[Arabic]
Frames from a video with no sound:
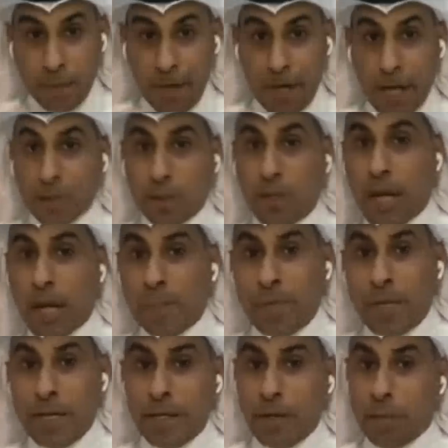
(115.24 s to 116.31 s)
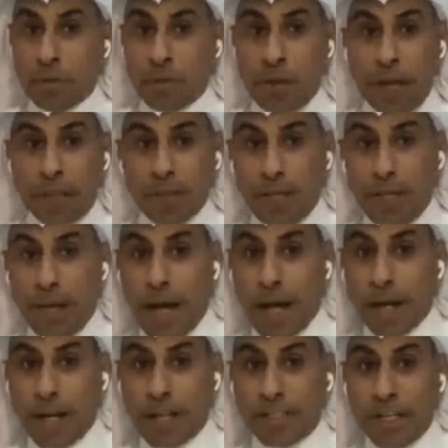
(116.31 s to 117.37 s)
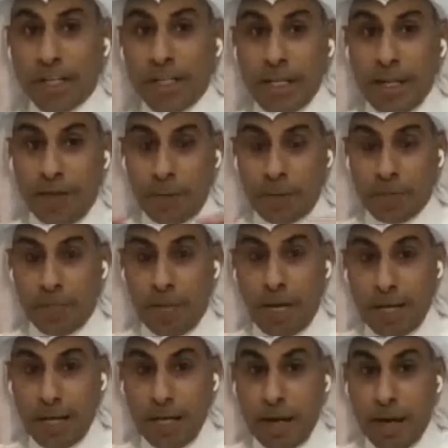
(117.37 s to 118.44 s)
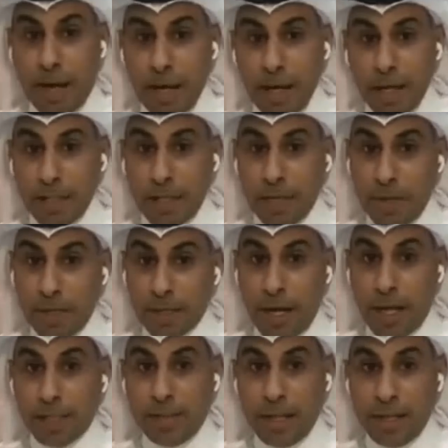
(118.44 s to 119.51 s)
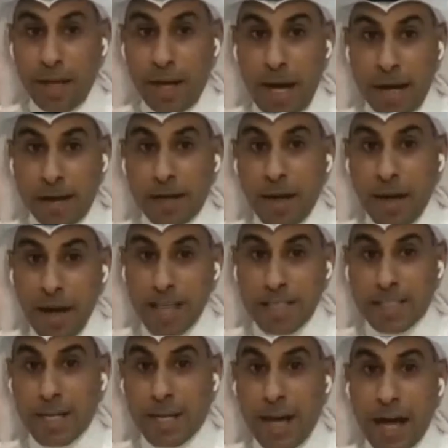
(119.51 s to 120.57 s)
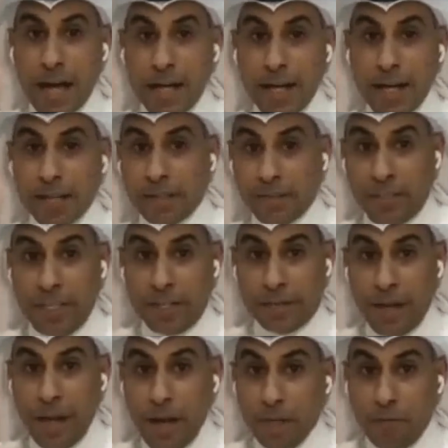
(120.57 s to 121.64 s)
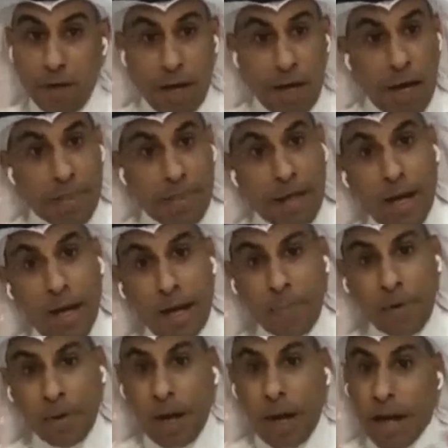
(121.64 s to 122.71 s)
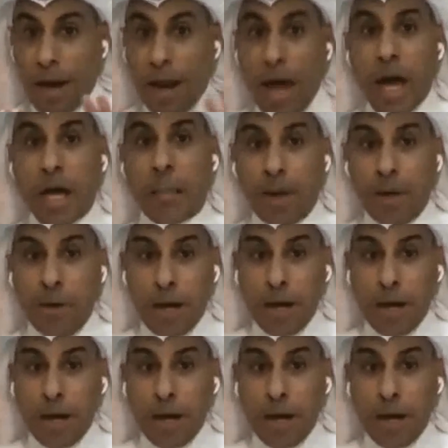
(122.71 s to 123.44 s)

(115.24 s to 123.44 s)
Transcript: معناته يرمي انه بطولات الهلال غير شرعيه فبالتالي هي حينما نتحدث عن الزكاه هي تطهير فهذا امر انا لا اقبله على